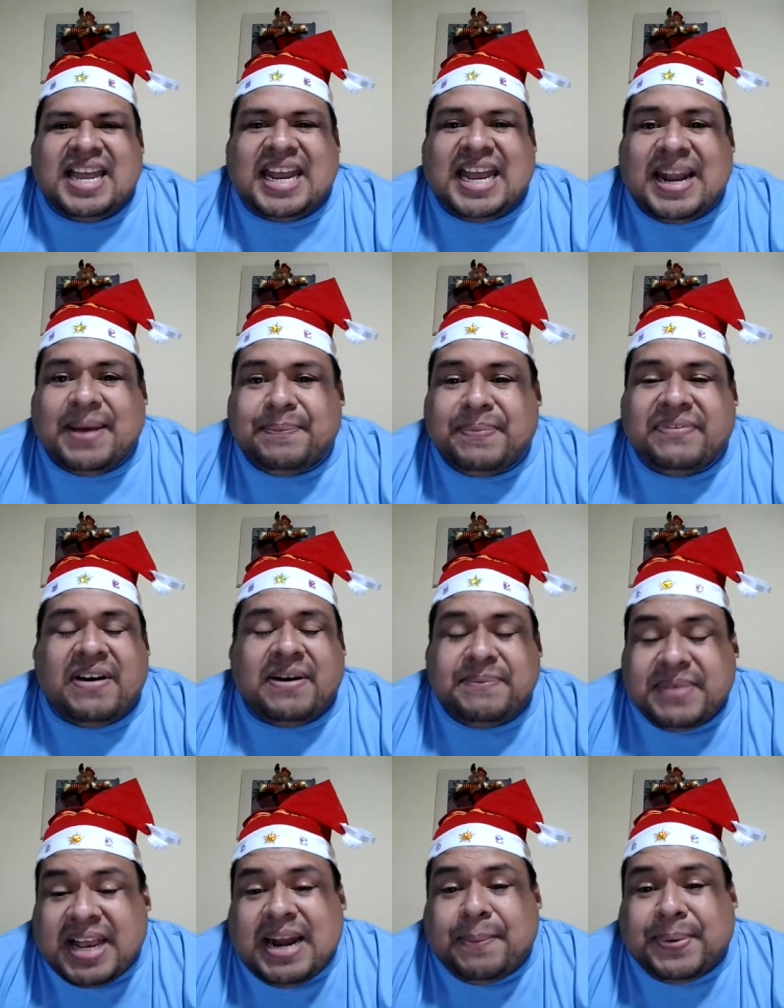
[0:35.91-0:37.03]
que
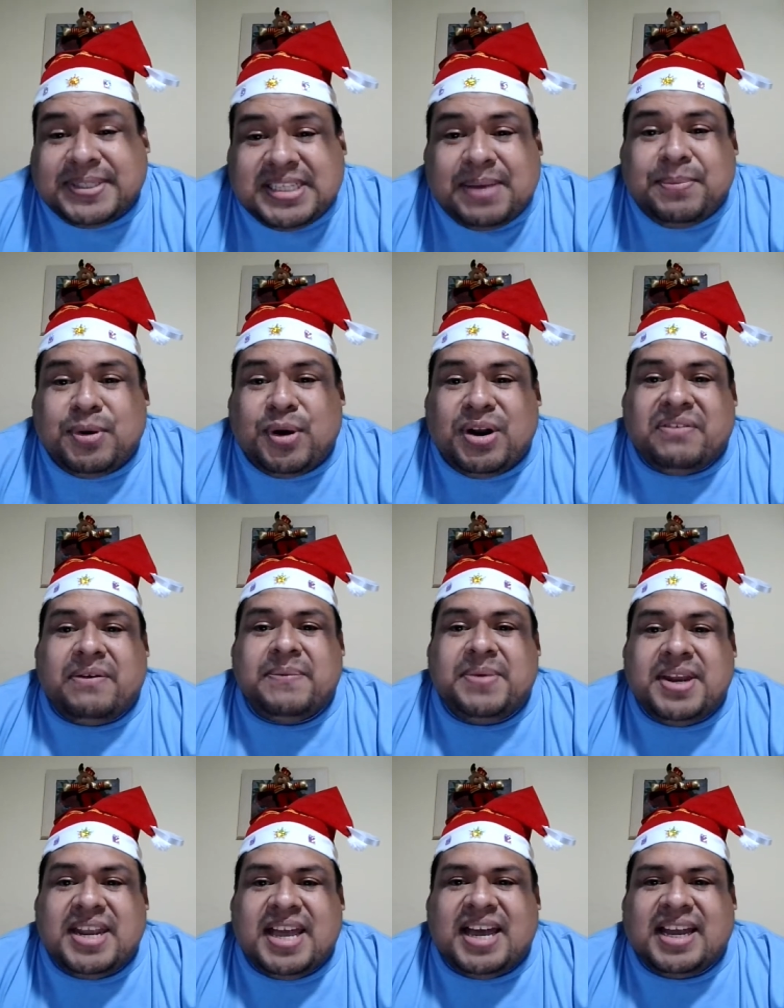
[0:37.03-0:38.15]
la, pasemos con la
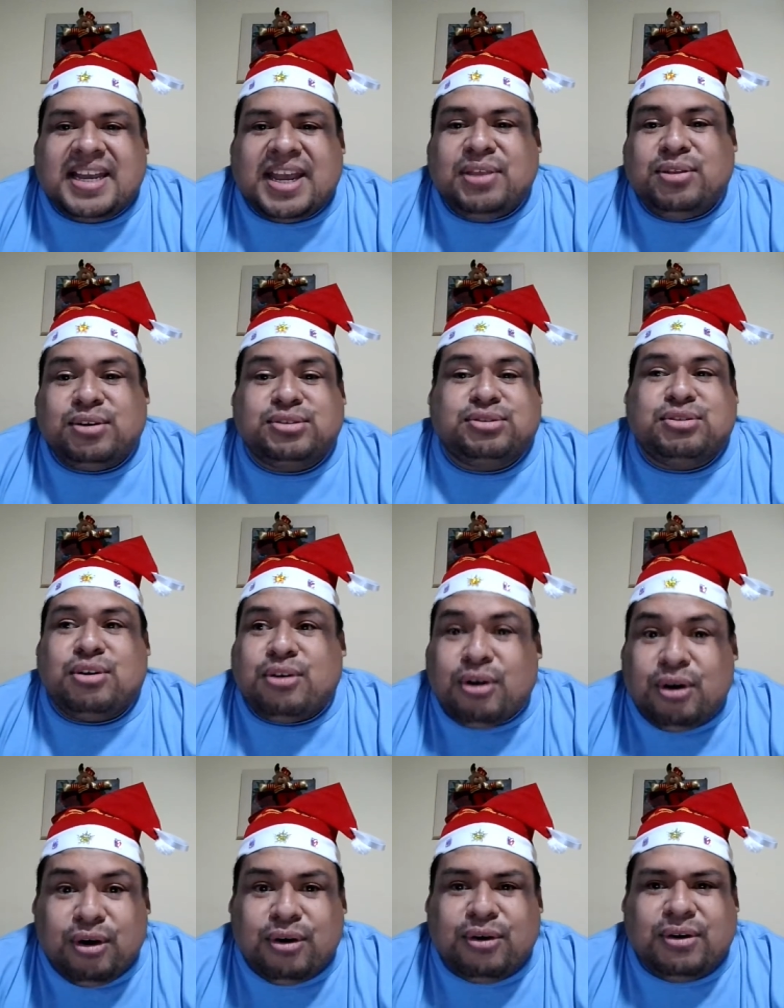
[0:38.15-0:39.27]
familia que nos
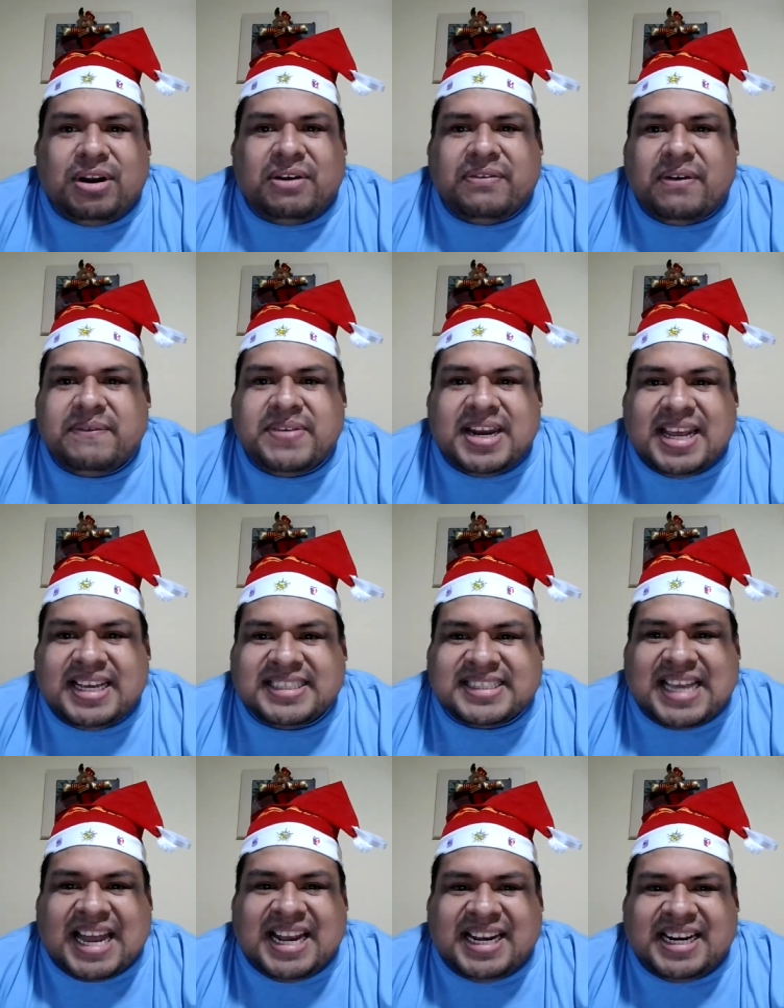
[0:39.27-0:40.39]
tocó, con la familia de
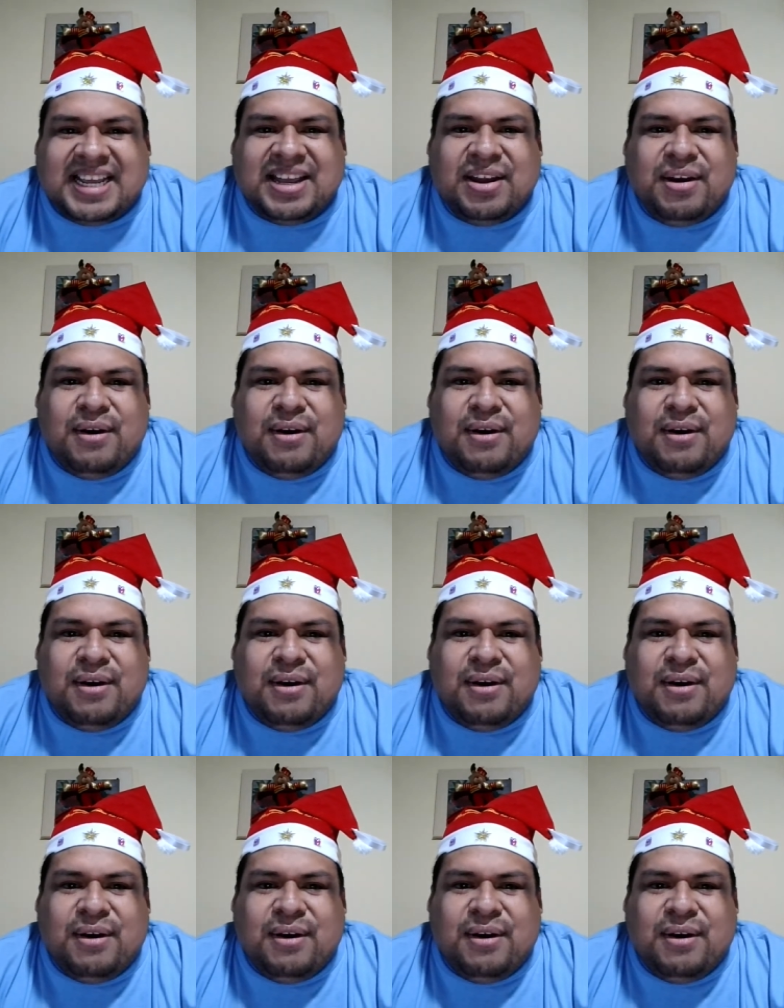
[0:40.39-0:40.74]
sangre